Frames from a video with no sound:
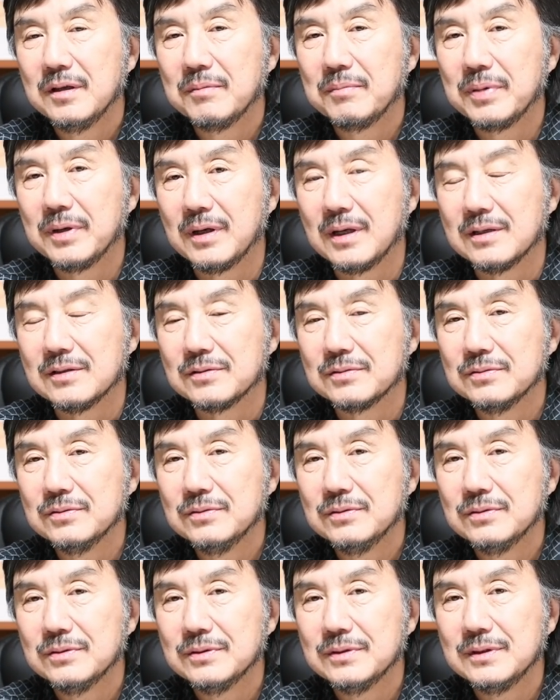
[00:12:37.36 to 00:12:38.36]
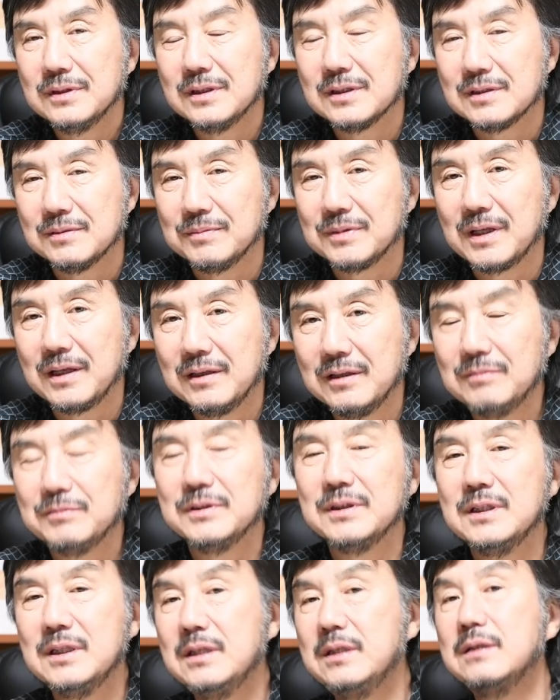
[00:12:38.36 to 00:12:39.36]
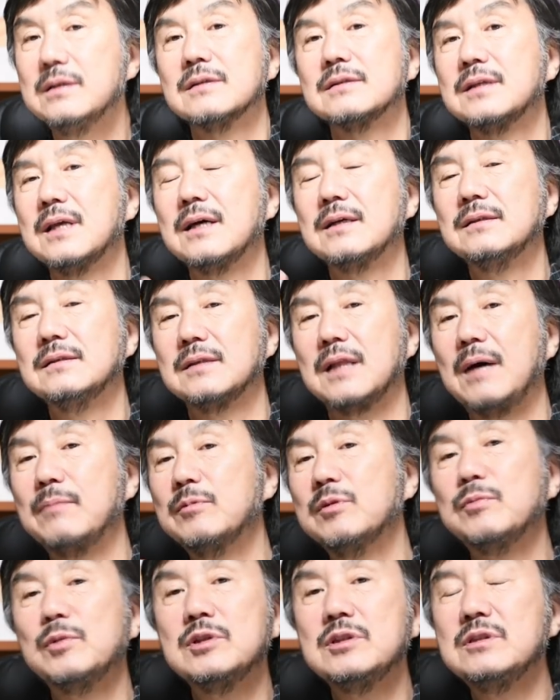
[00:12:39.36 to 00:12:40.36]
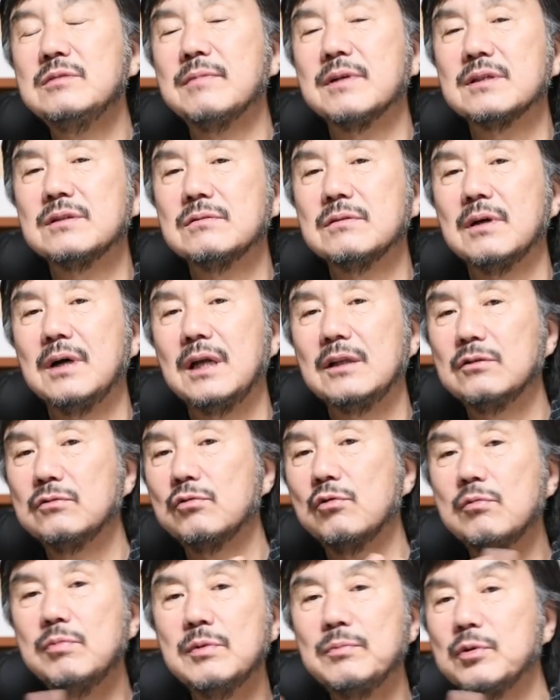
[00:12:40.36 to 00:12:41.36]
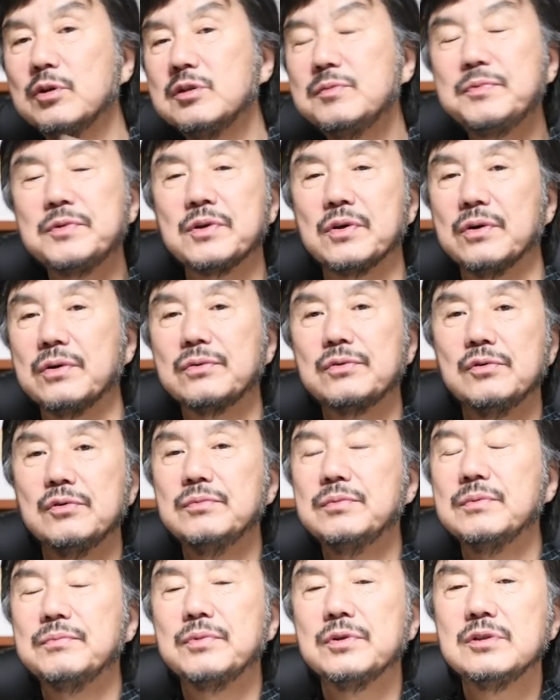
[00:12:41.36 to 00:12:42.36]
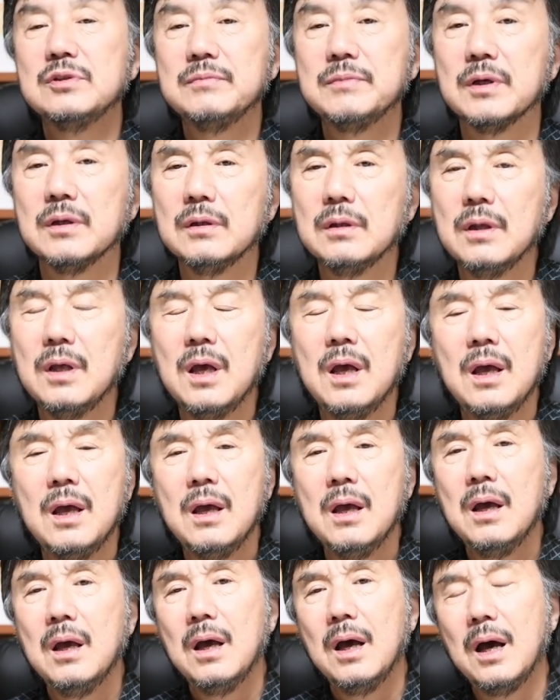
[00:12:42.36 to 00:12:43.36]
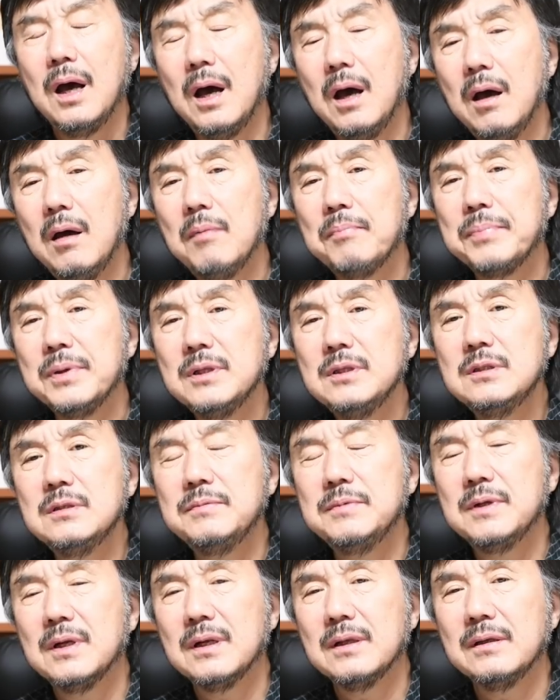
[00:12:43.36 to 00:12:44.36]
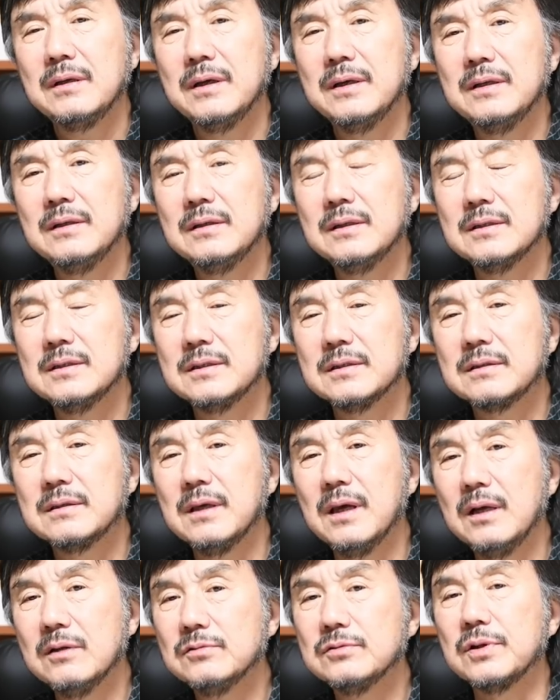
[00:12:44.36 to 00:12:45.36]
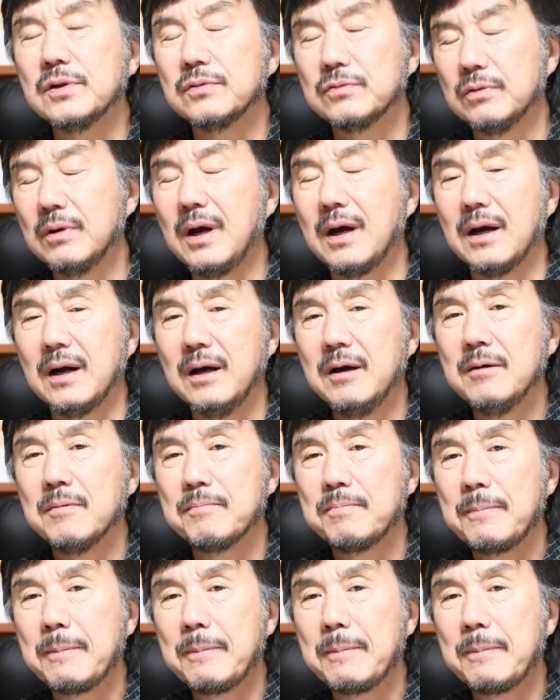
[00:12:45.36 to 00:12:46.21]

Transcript: 편할 수 있습니다. 여러분, 이 영상은 한 번 보시지 마시고 한 두 번 보십시오. 두 번 보시면 아, 편집이라는 게 이렇게 쉽게 할 수도 있구나.